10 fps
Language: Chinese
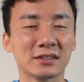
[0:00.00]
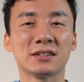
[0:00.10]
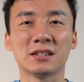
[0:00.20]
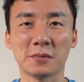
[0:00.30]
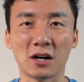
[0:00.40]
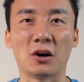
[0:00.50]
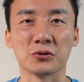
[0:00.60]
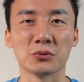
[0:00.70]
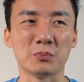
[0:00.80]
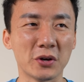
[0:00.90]
那么好，
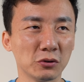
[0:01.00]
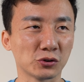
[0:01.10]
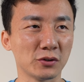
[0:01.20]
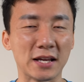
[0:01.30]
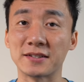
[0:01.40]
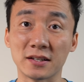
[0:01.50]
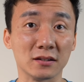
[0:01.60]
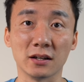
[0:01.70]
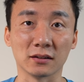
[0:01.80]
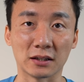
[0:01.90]
就没有说眼前一
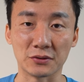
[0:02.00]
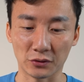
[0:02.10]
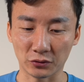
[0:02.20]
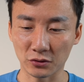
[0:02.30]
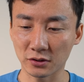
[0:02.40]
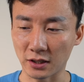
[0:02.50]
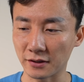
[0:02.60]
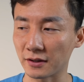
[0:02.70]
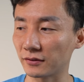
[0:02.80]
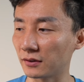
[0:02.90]
亮的感觉。所以说两个
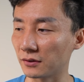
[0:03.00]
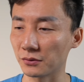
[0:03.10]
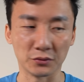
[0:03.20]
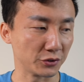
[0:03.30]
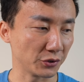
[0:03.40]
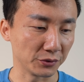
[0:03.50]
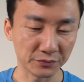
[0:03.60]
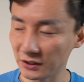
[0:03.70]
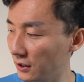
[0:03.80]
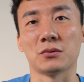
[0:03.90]
颜色，我就
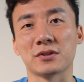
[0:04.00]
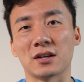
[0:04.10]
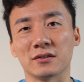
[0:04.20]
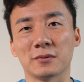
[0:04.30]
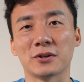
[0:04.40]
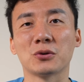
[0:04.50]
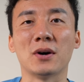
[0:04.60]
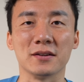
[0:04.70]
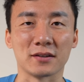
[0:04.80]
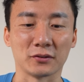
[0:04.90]
我想要不要再
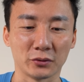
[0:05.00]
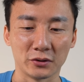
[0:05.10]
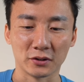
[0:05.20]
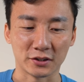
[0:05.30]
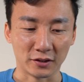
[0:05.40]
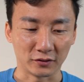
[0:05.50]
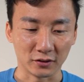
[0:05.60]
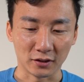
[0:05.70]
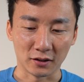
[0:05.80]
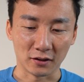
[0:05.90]
换一下。所以呢，这
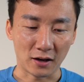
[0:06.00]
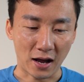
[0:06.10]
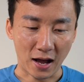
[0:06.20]
次的